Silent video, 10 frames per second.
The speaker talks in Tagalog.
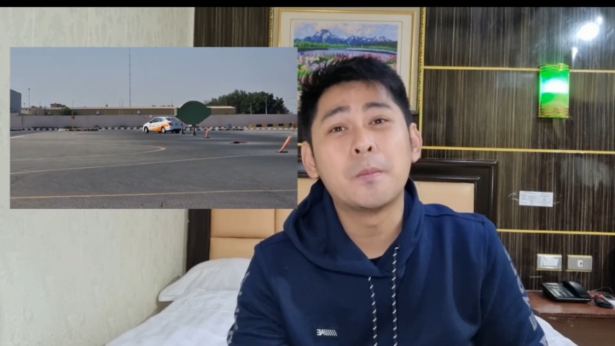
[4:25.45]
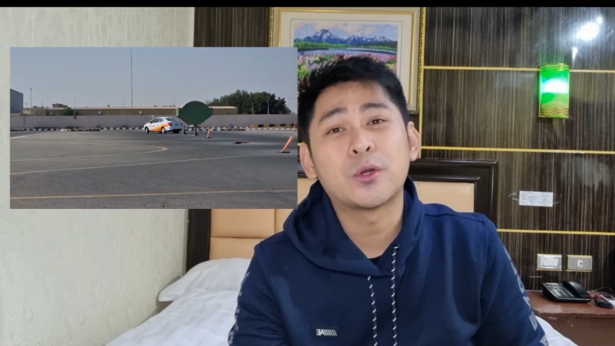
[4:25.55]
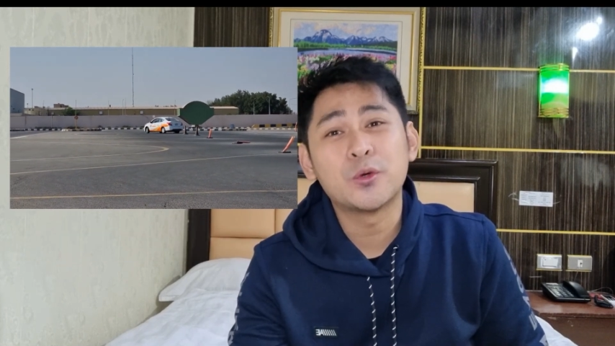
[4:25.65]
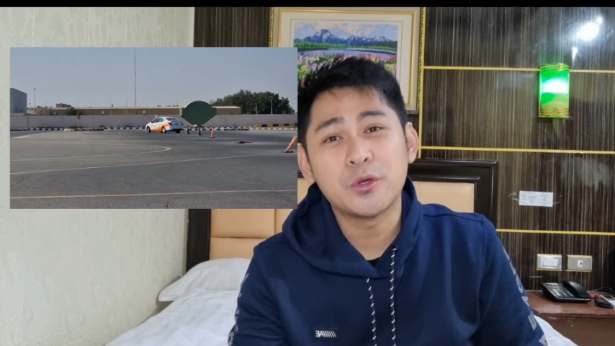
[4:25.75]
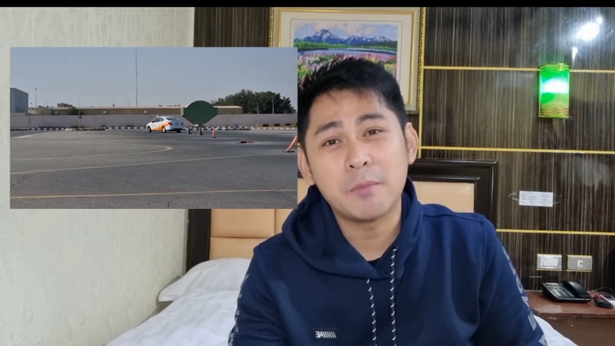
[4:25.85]

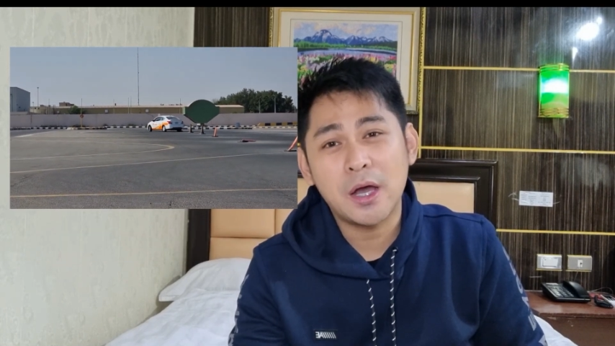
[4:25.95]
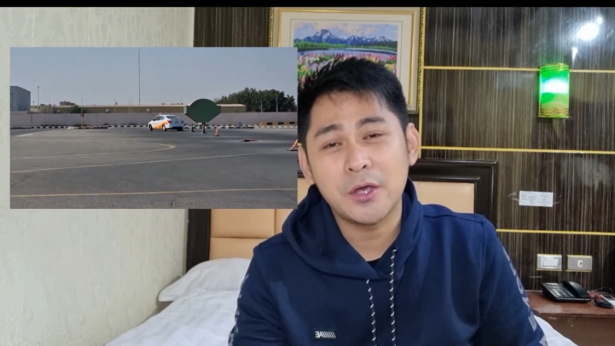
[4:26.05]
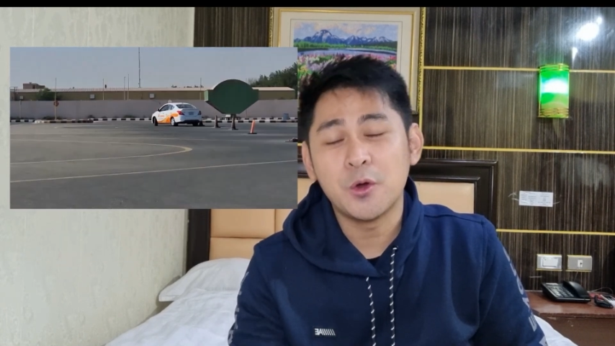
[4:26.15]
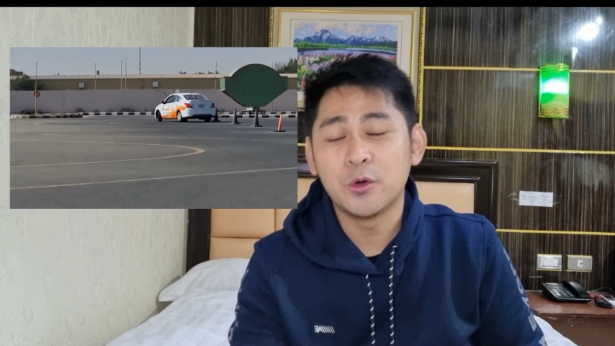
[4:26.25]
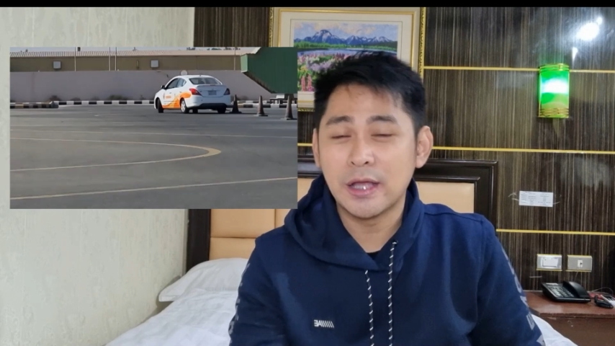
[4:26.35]
marunong ba
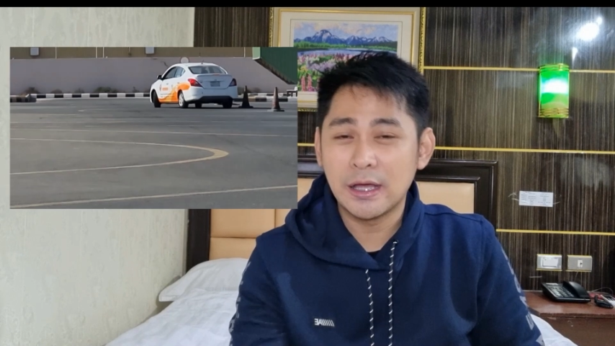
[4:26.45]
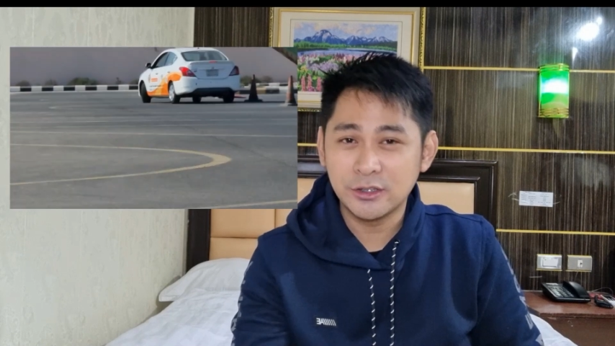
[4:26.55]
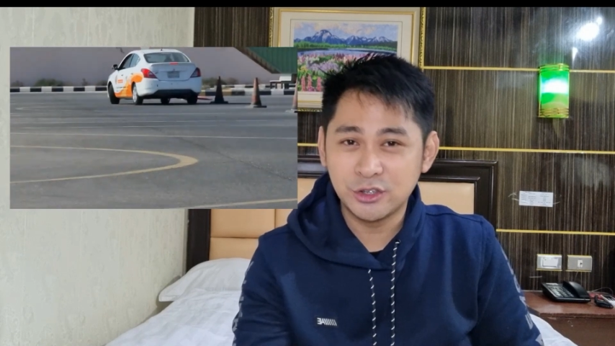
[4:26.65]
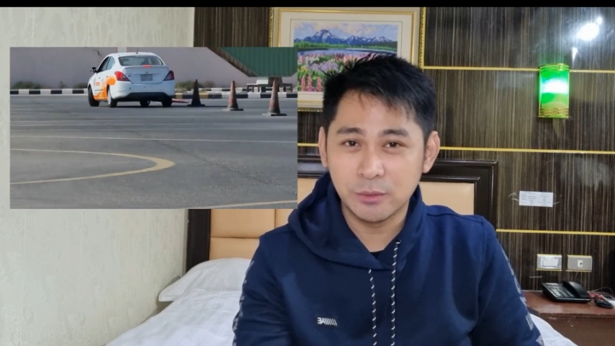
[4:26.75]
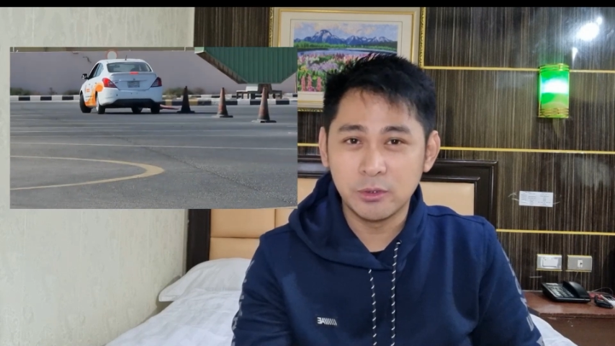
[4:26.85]
kayo o
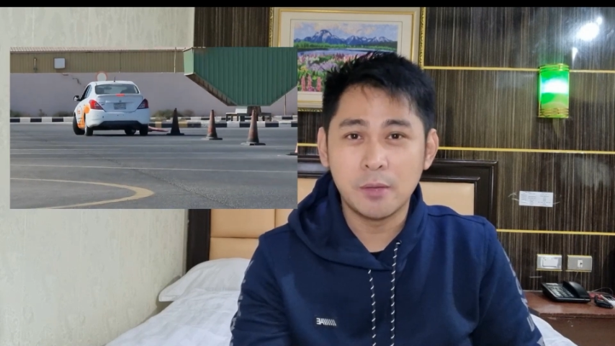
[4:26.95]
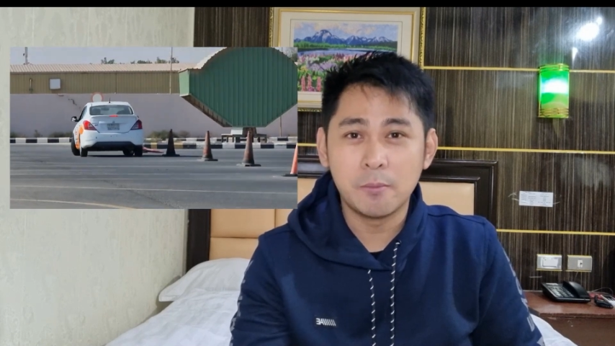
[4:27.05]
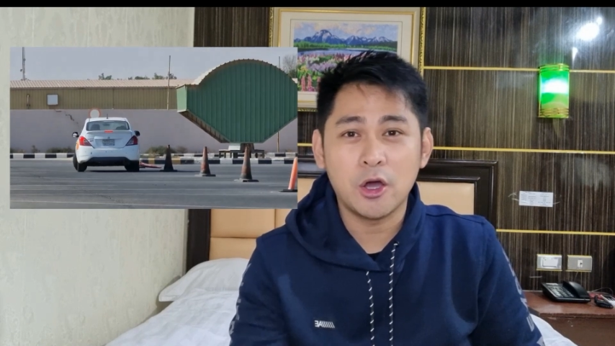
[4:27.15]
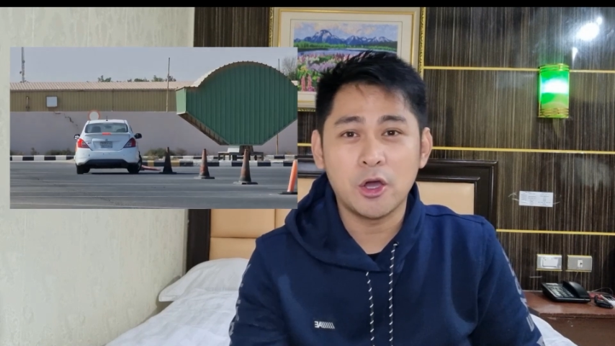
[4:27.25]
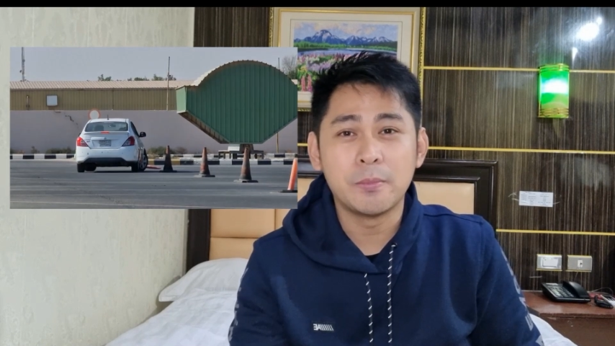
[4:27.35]
knowledgeable na
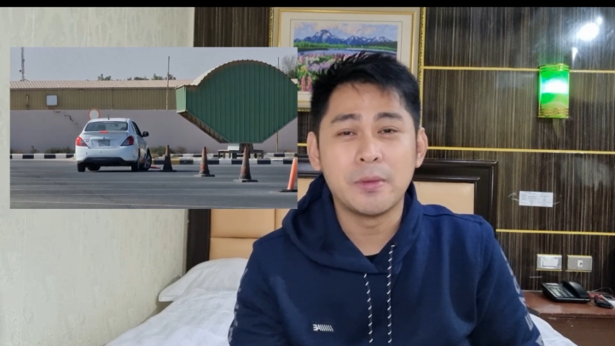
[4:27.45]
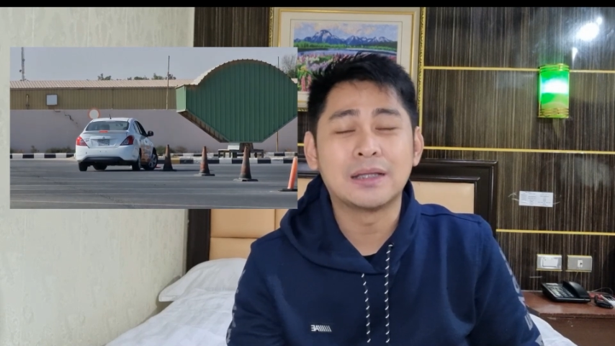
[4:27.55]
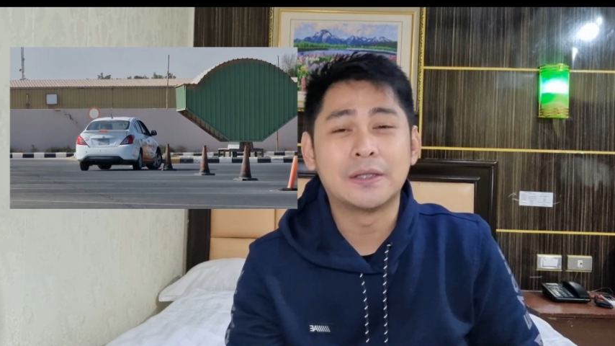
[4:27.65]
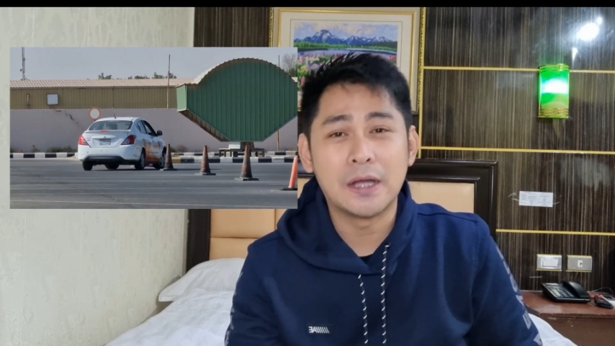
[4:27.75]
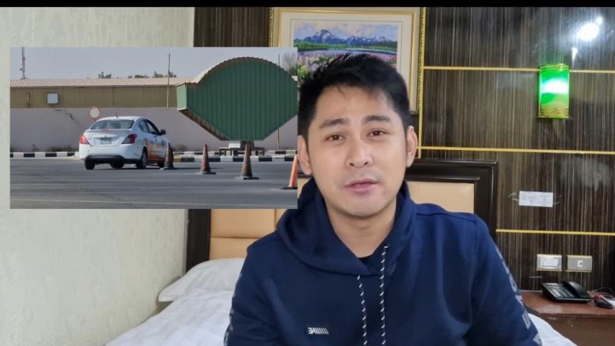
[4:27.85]
ba kayo
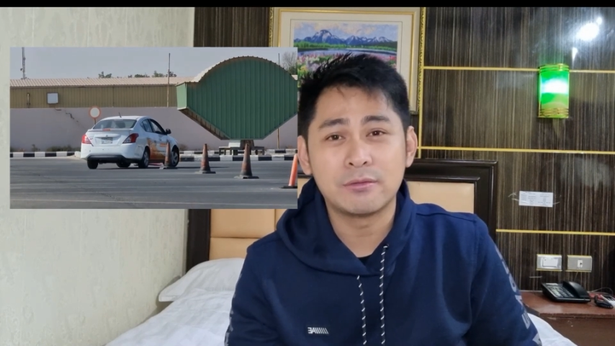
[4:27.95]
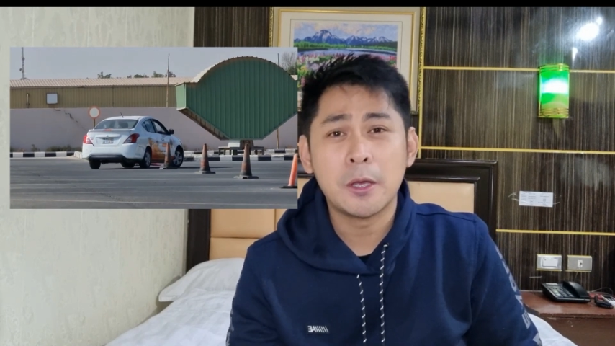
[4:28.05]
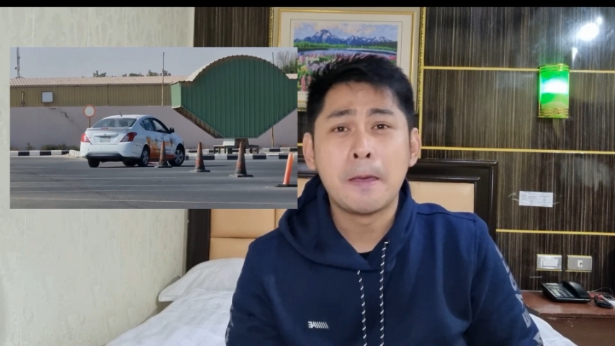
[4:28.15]
mag-drive.